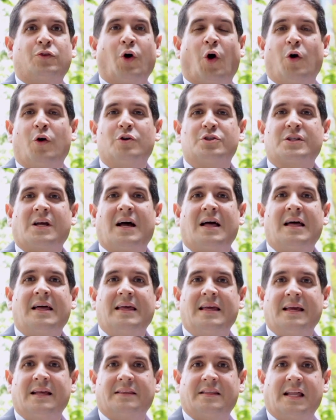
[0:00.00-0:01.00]
Todos cada
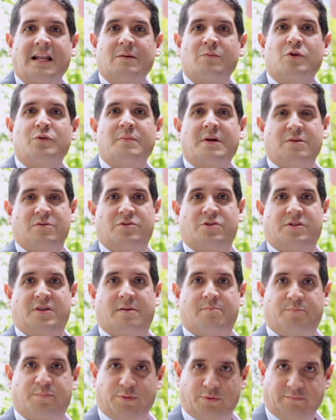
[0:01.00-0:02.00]
día tenemos menos
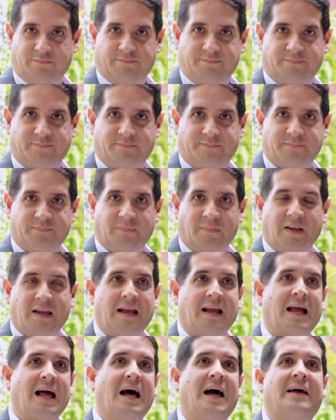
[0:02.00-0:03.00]
tiempo,
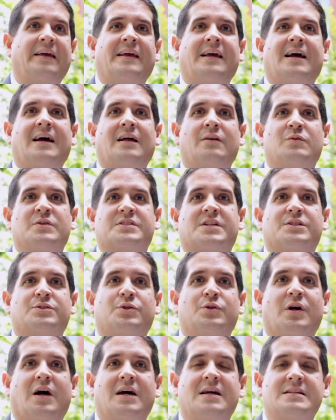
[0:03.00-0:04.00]
cada día nuestras
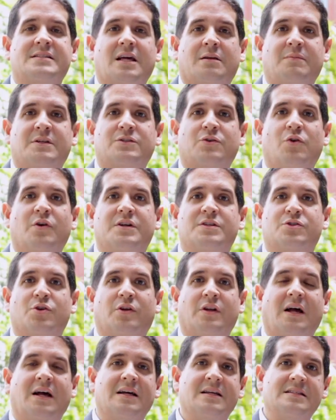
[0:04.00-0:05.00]
ciudades están más
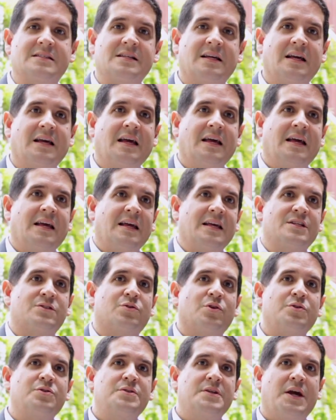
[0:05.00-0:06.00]
congestionadas.
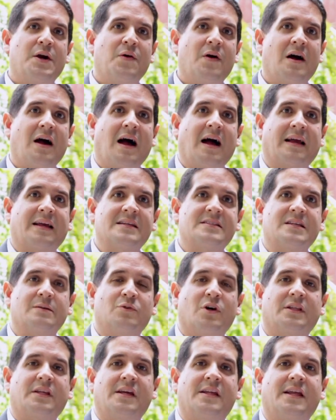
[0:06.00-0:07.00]
Esto lleva a que
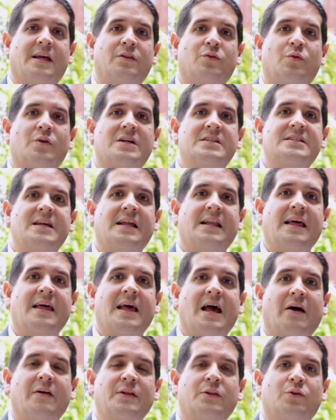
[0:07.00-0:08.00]
estemos adquiriendo una serie
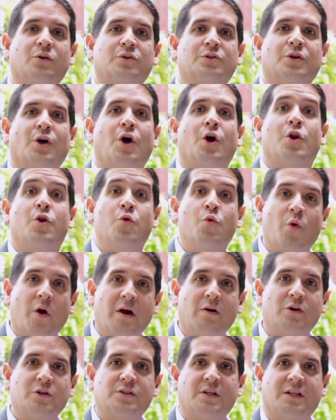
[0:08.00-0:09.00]
de hábitos
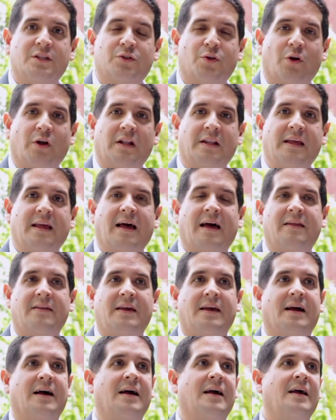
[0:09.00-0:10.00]
nuevos dentro del día a
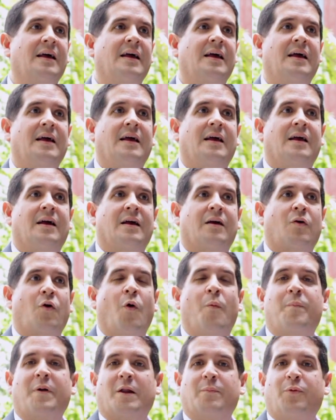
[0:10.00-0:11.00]
día.
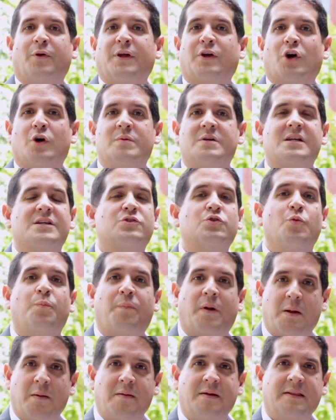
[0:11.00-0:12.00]
Comprar por e-commerce es
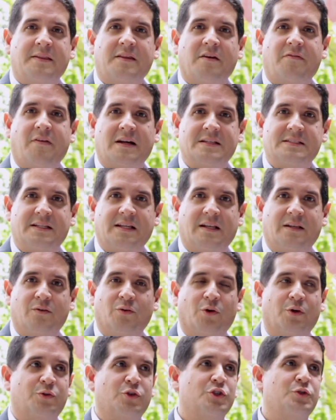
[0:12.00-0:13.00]
supremamente fácil.
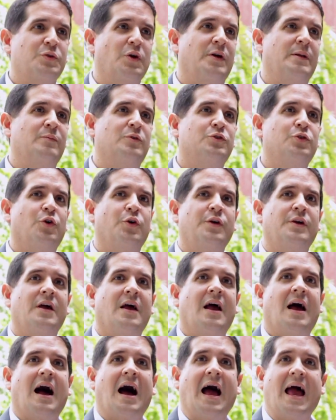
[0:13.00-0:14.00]
Nosotros tenemos hoy
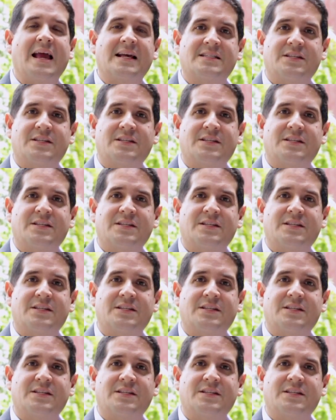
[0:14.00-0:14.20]
a